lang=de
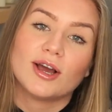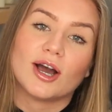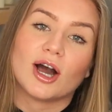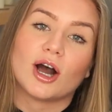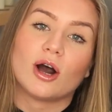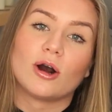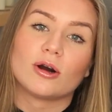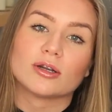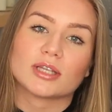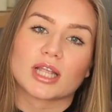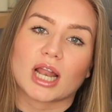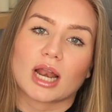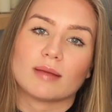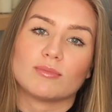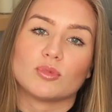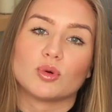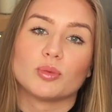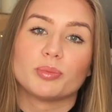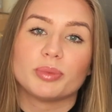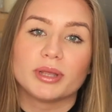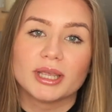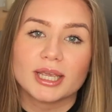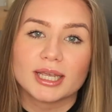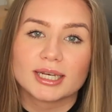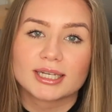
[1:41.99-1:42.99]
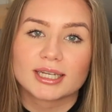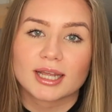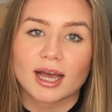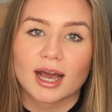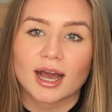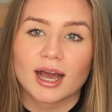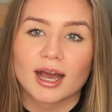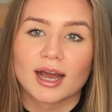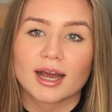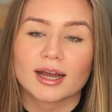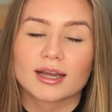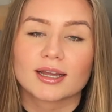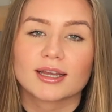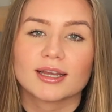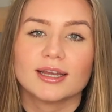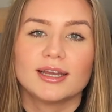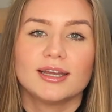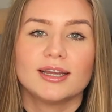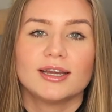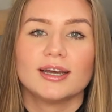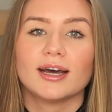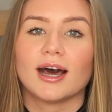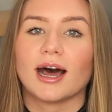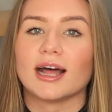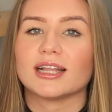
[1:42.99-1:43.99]
Auch dann am OP-Tag
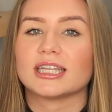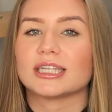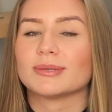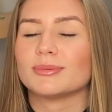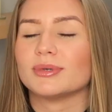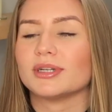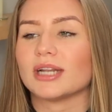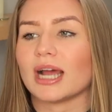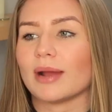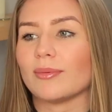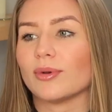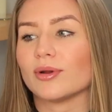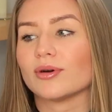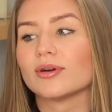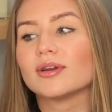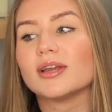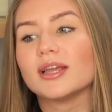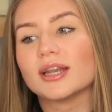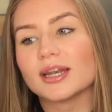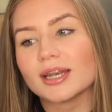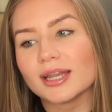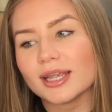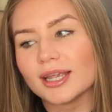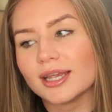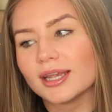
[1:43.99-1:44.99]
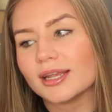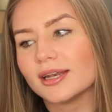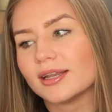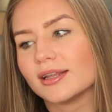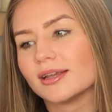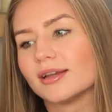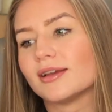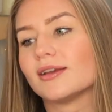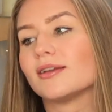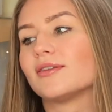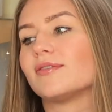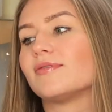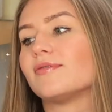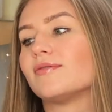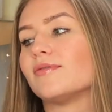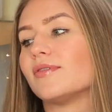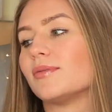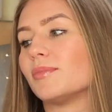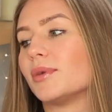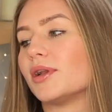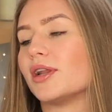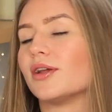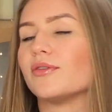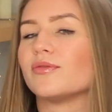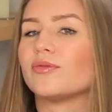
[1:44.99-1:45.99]
hat sie mit einem noch geredet. Wenn
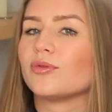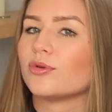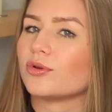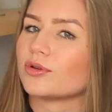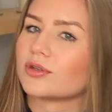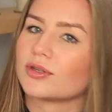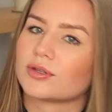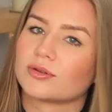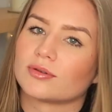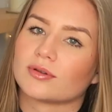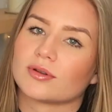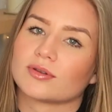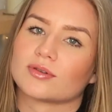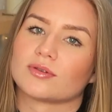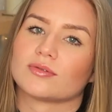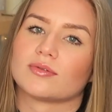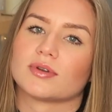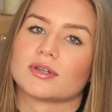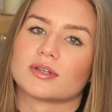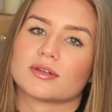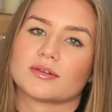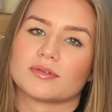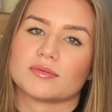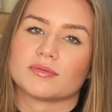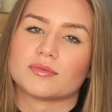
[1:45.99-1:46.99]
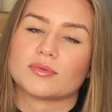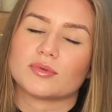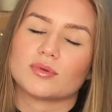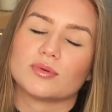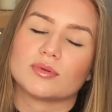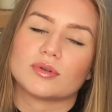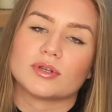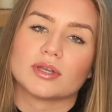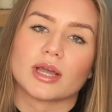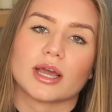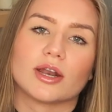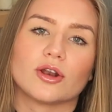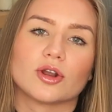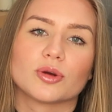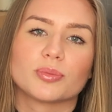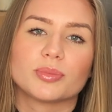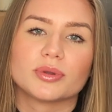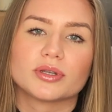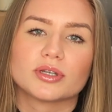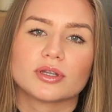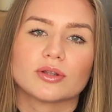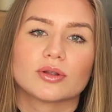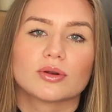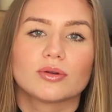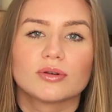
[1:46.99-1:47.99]
man nervös ist oder sowas, tut sie einen noch ein
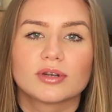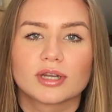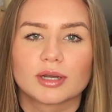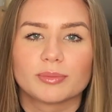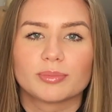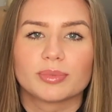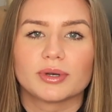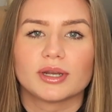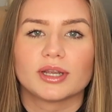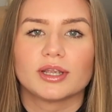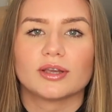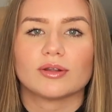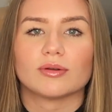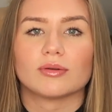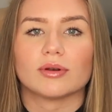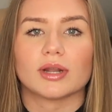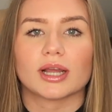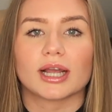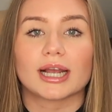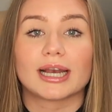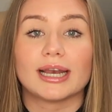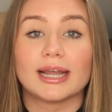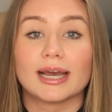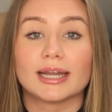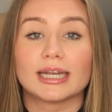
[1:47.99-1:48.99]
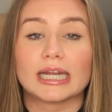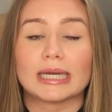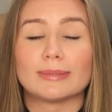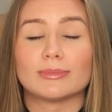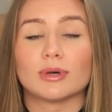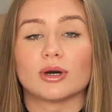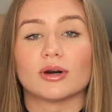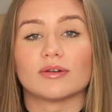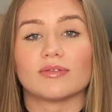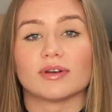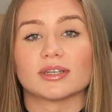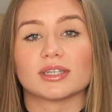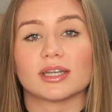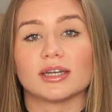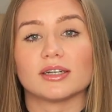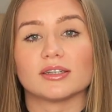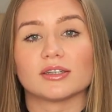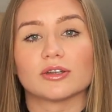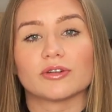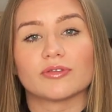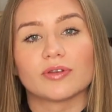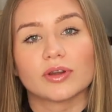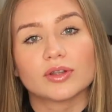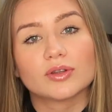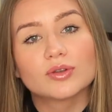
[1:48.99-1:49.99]
bisschen runterbringen und erklärt einem auch, was alles
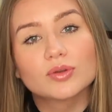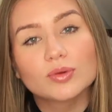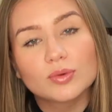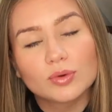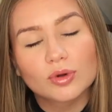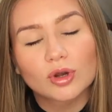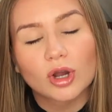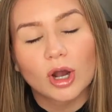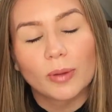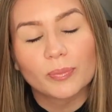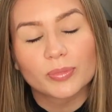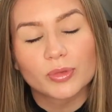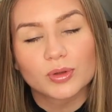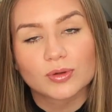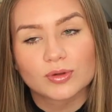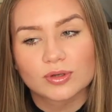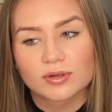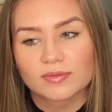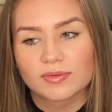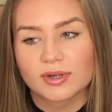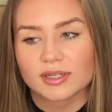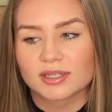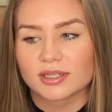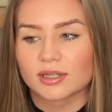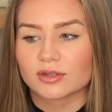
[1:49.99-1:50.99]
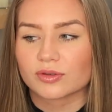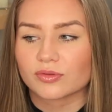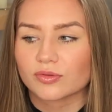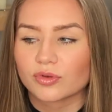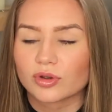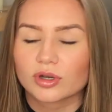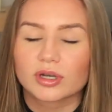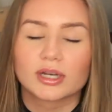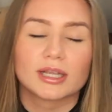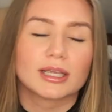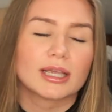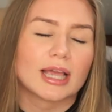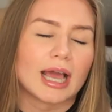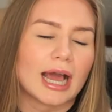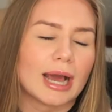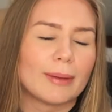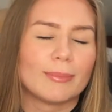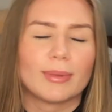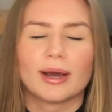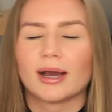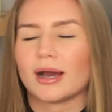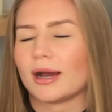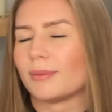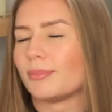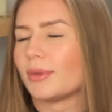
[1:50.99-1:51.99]
auf einen zukommt und sowas. Also wirklich
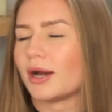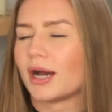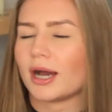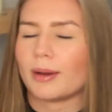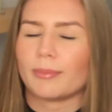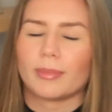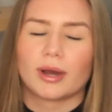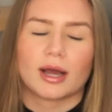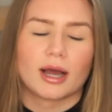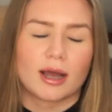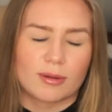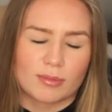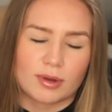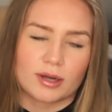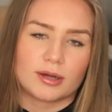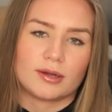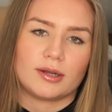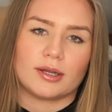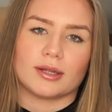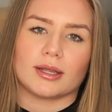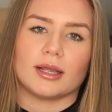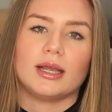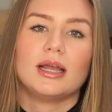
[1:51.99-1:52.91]
Hammer, Hammer, Hammer, Hammer.